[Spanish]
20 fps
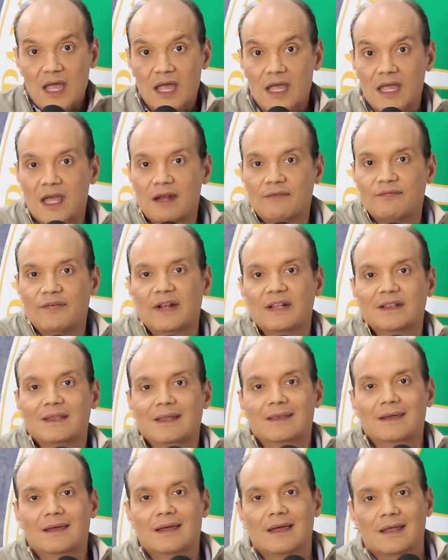y el
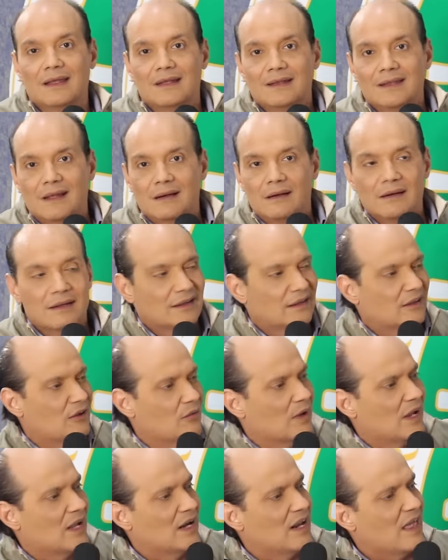frente de del,
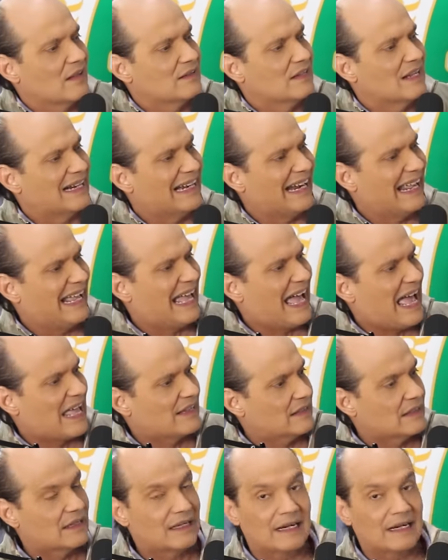¿cómo que le hace recate,